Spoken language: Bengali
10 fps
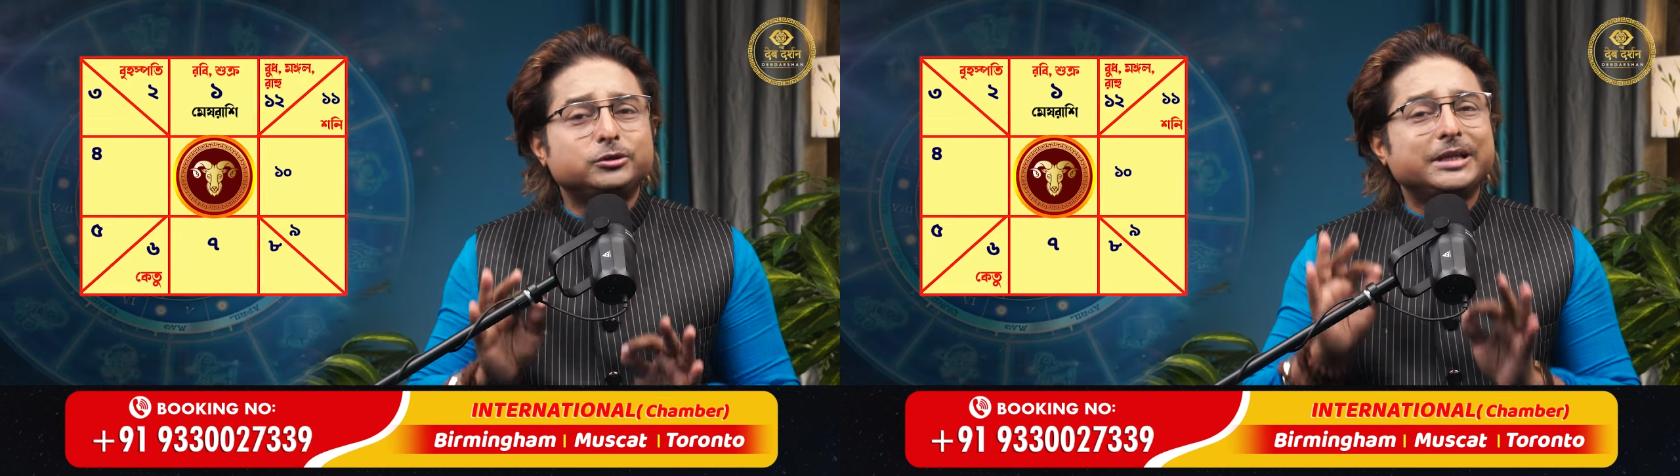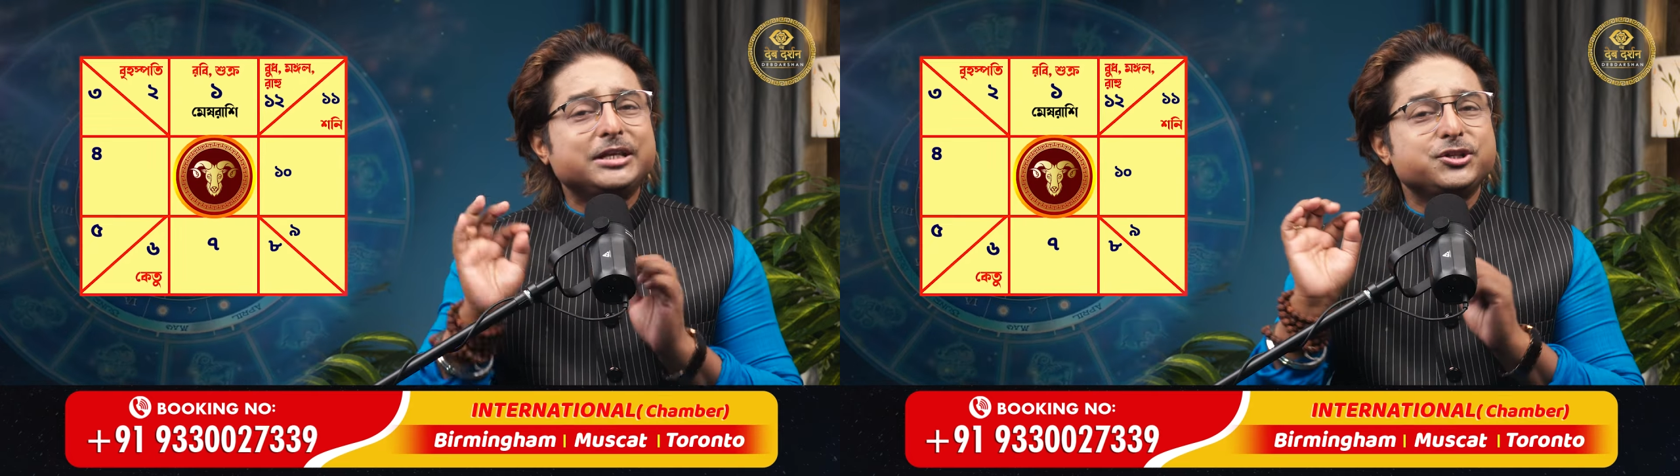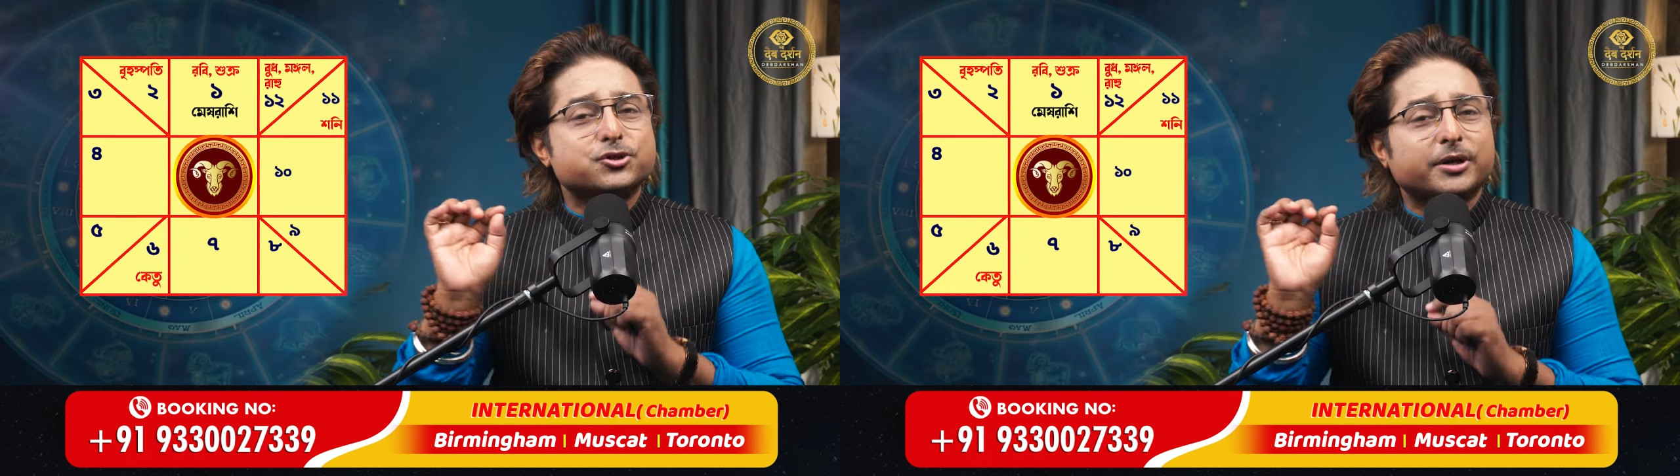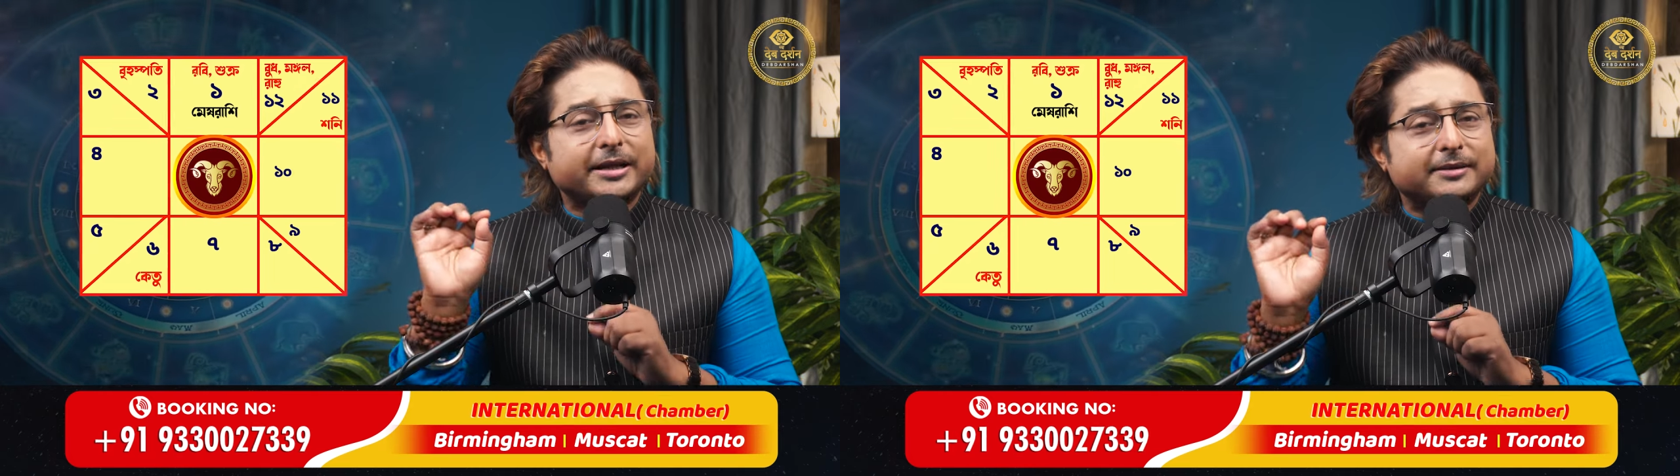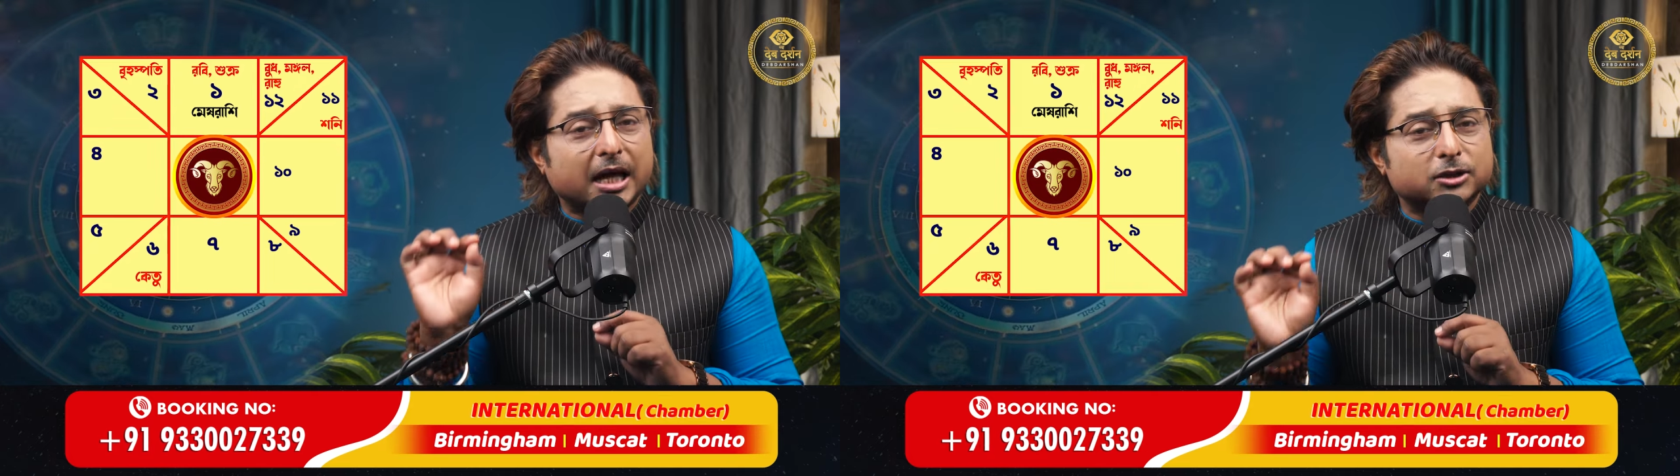
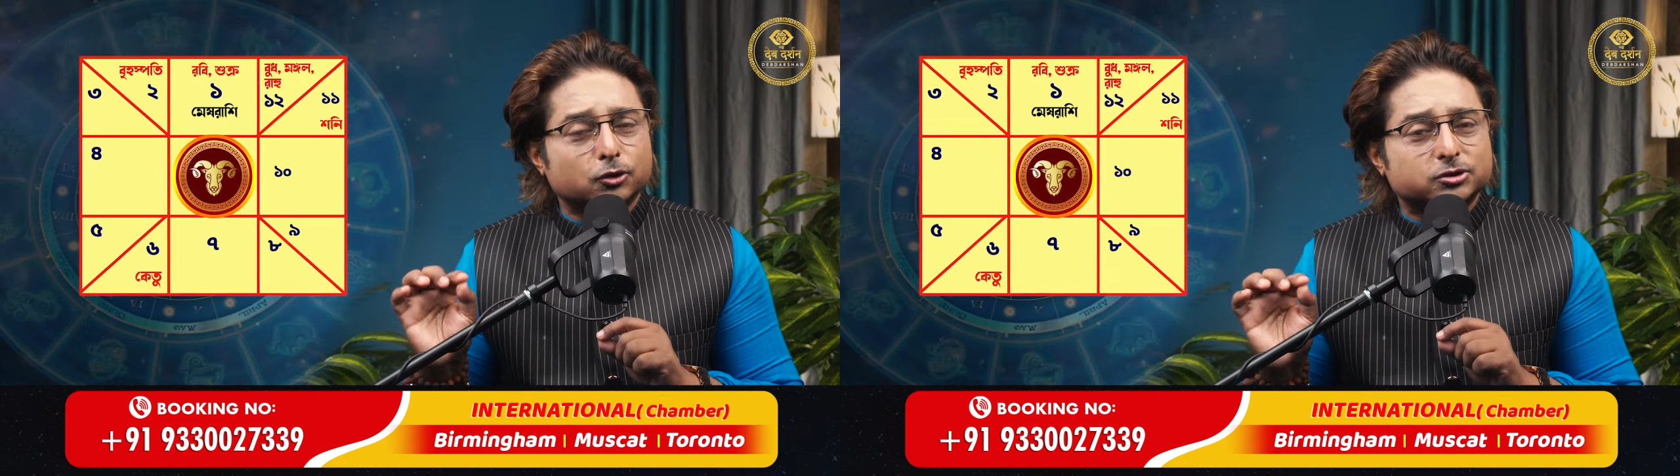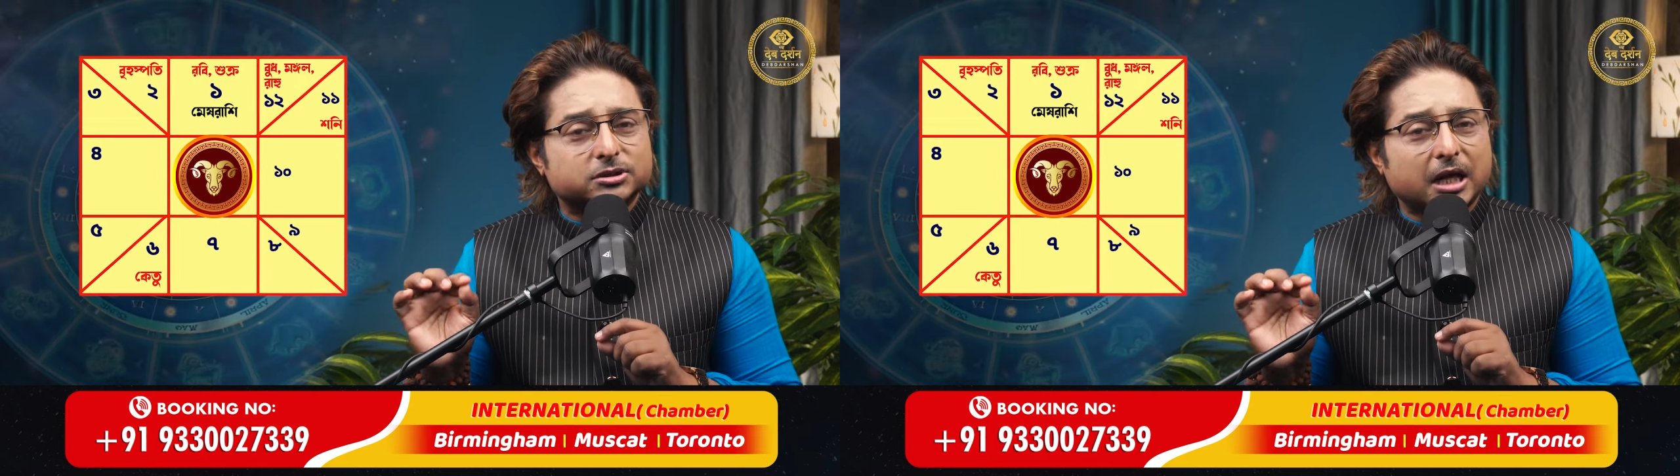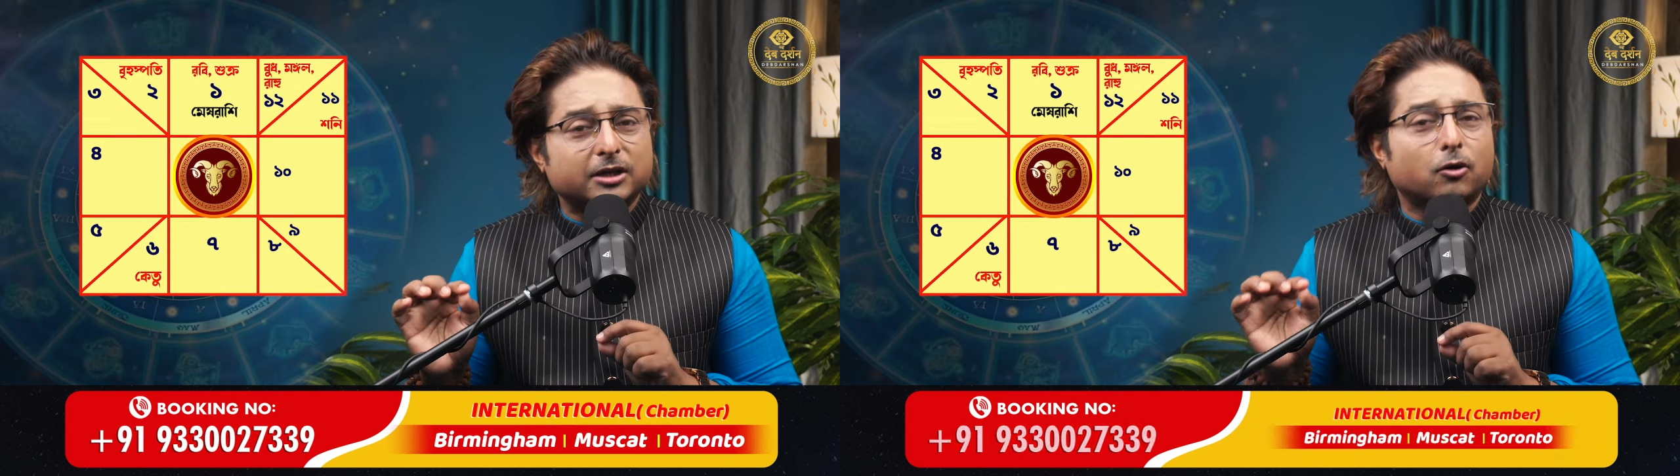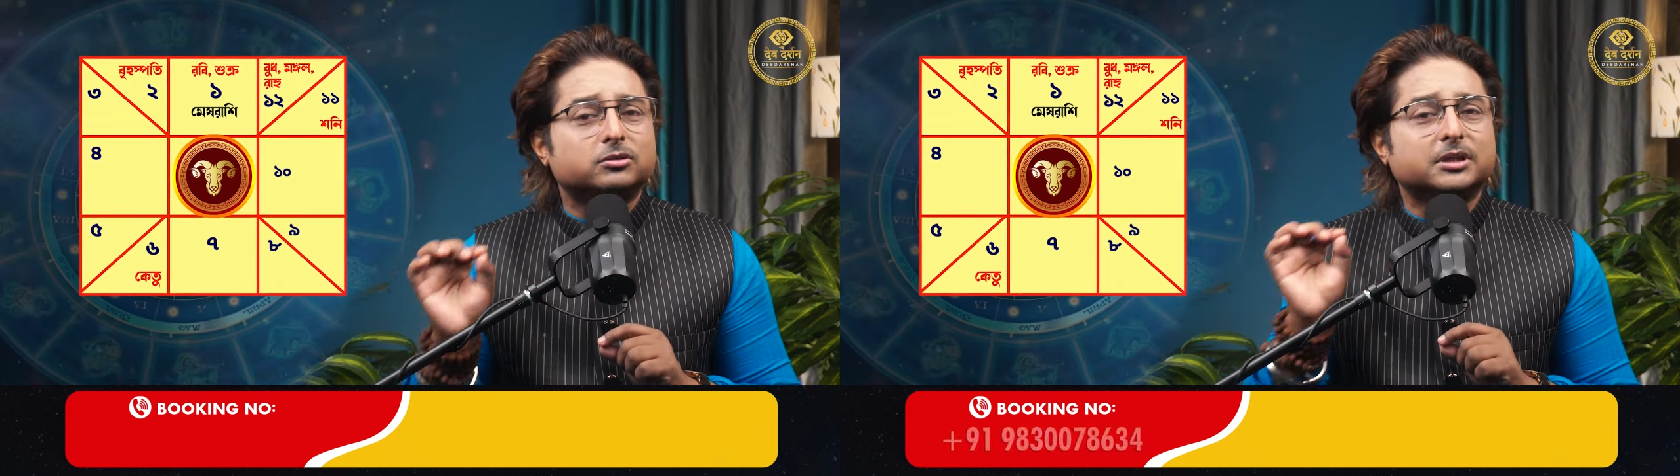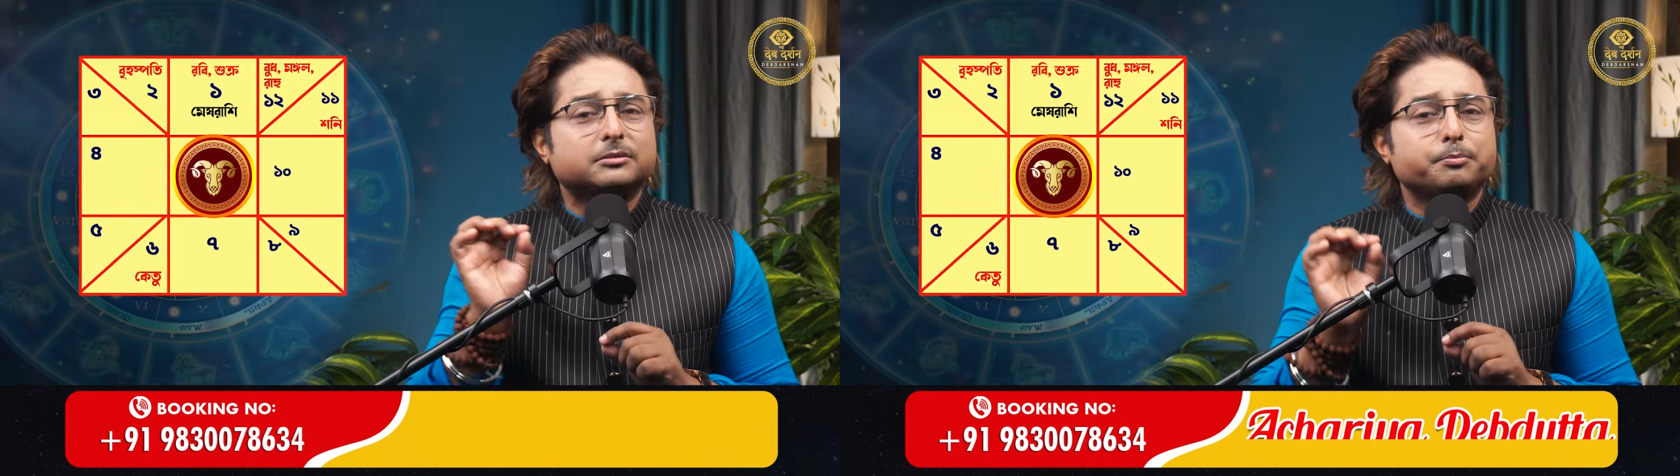তিনজনে দ্বাদশ স্থান
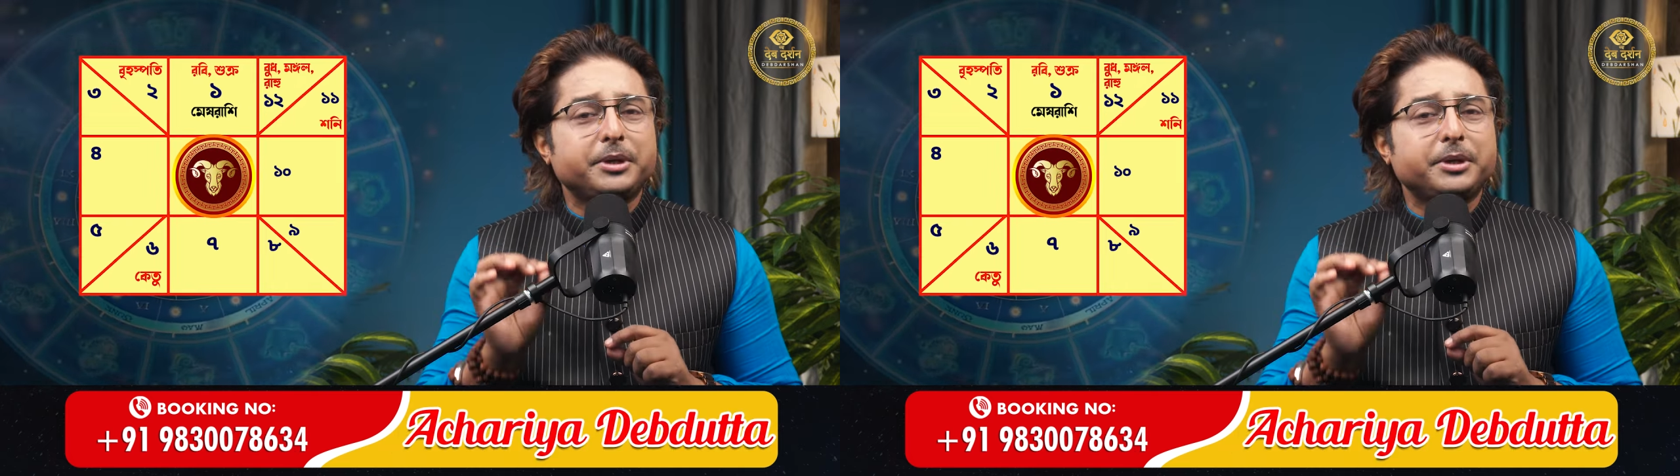অর্থাৎ